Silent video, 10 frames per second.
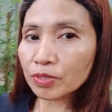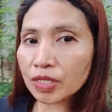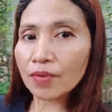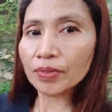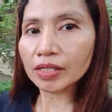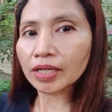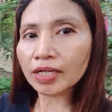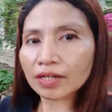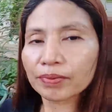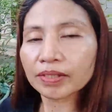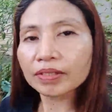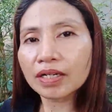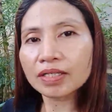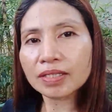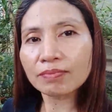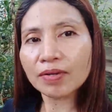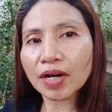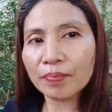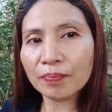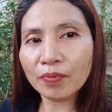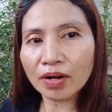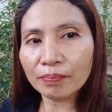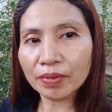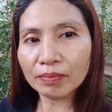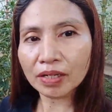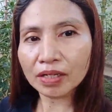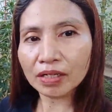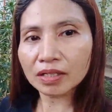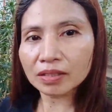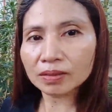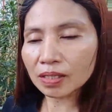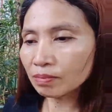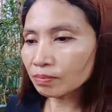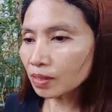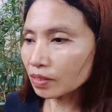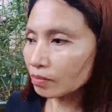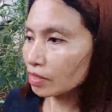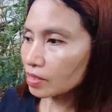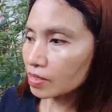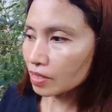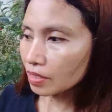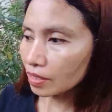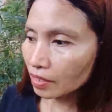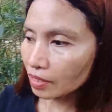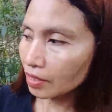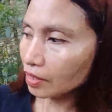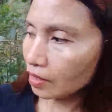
sa aming harapan guys ay marami po kaming mga tanim-tanim na sili.